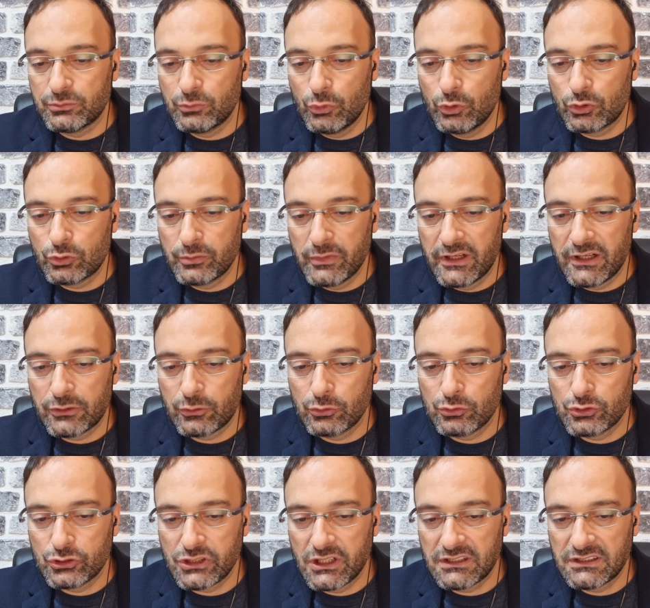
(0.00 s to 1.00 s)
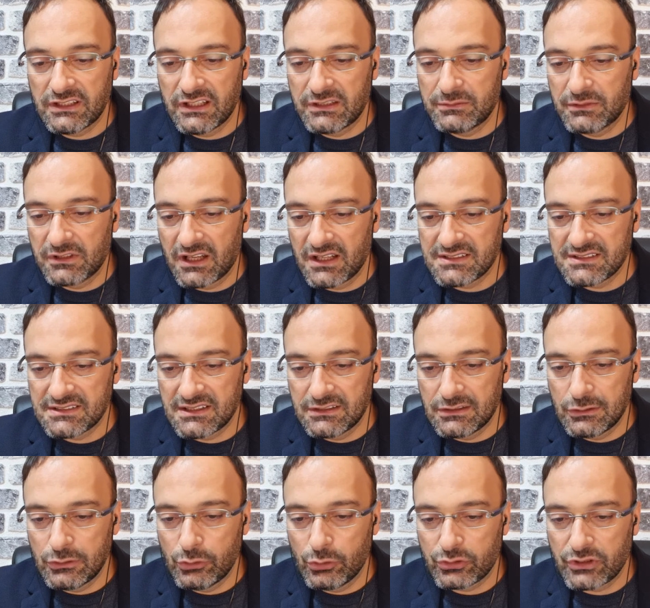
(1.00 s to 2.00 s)
Mülk melekut cihetlerimi
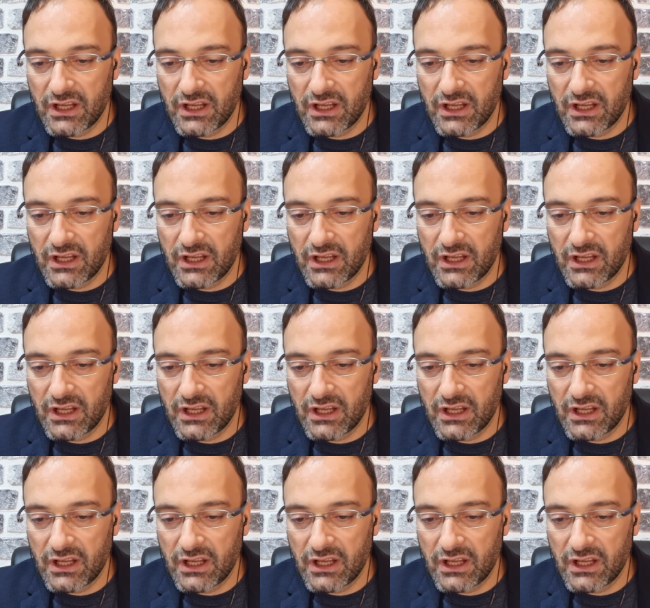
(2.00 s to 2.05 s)
kastediliyor.